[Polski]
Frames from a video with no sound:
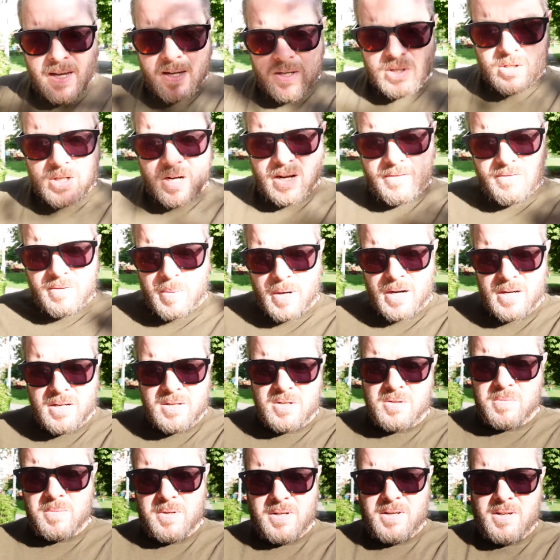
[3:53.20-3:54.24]
źle
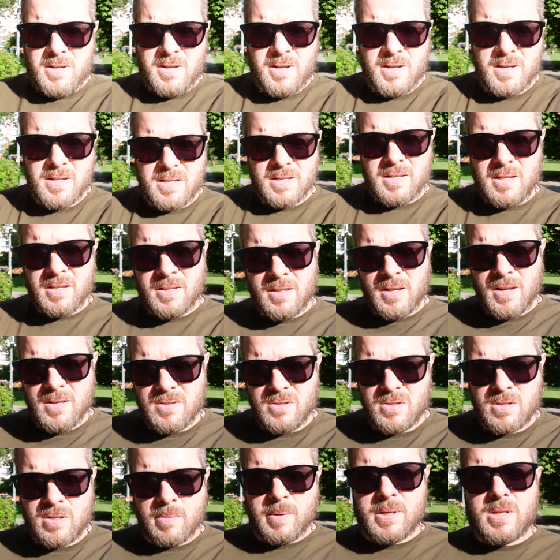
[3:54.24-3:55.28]
wybraliśmy i to
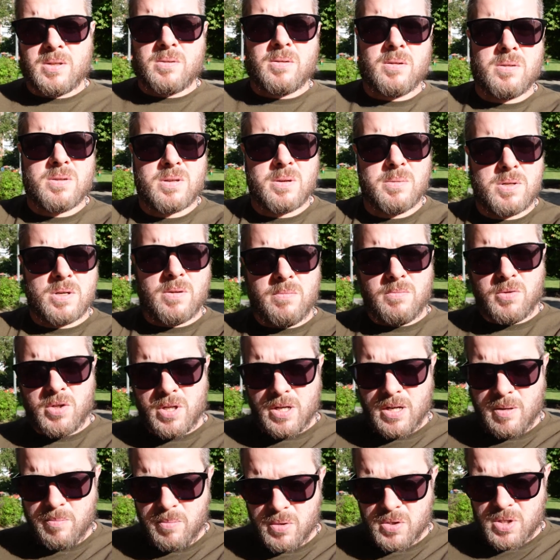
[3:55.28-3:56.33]
jest osoba, z którą się będziemy
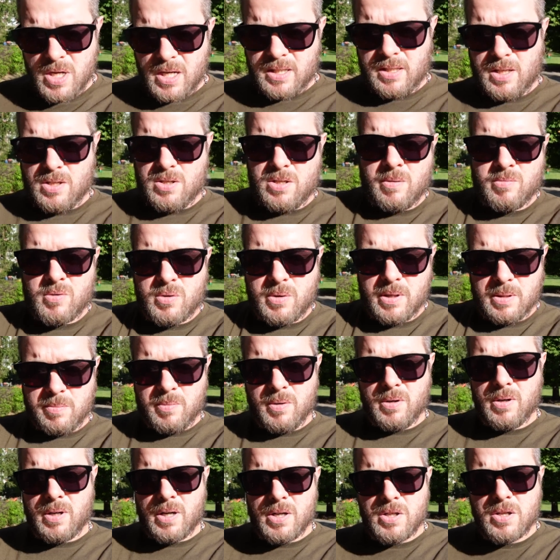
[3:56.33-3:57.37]
musieli pożegnać, na przykład
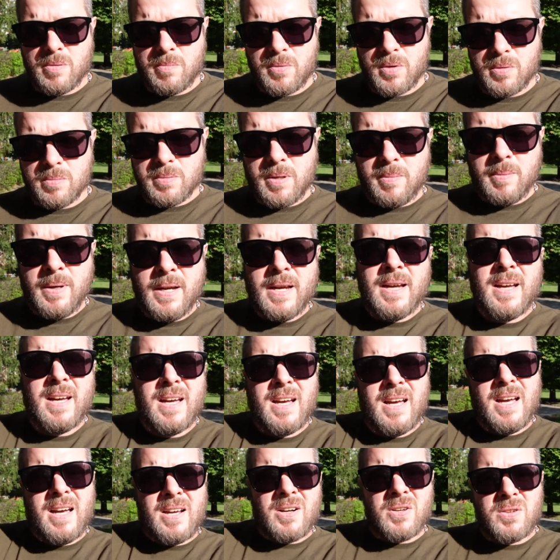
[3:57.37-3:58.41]
po okresie próbnym,
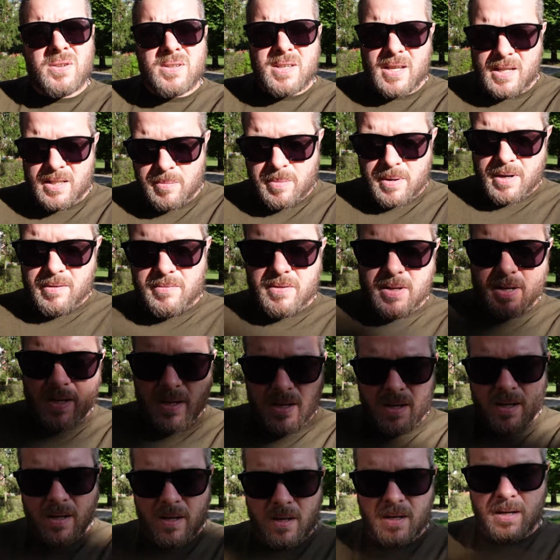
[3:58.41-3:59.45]
no to tak naprawdę
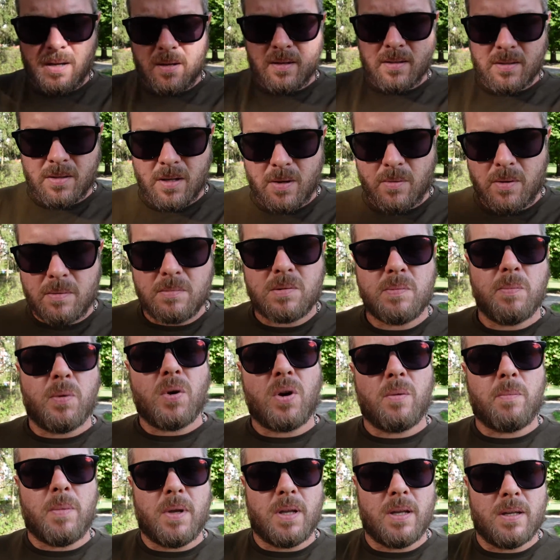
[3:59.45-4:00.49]
całkiem
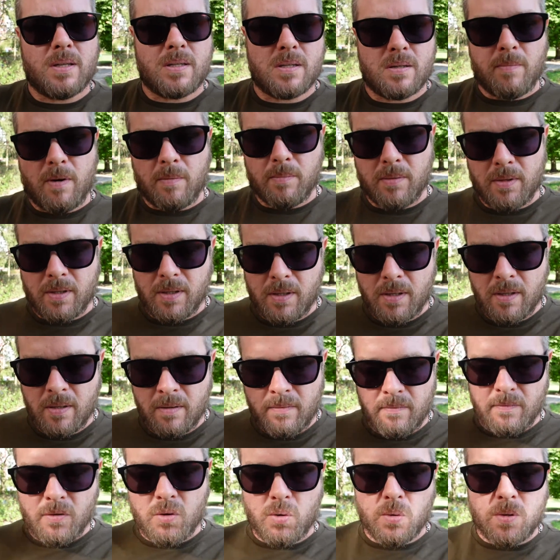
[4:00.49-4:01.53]
sporo pieniędzy mamy
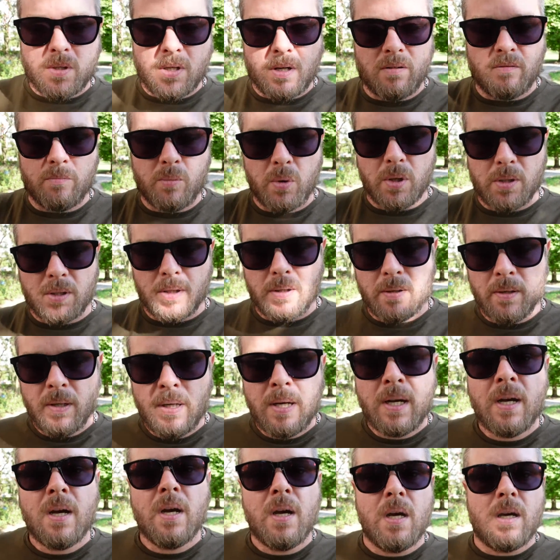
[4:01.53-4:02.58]
wyrzucone w błoto
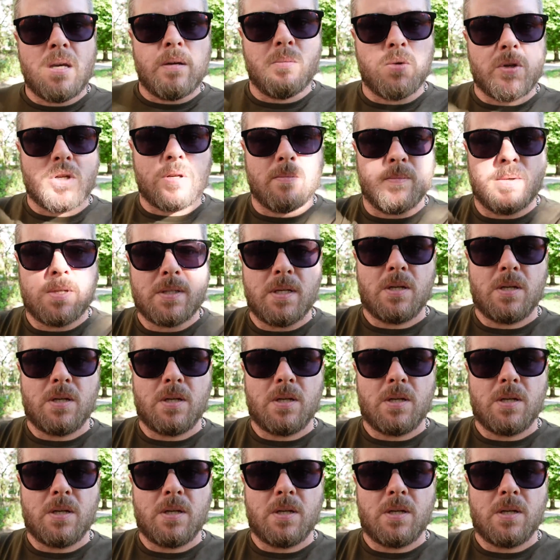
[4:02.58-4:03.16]
i musimy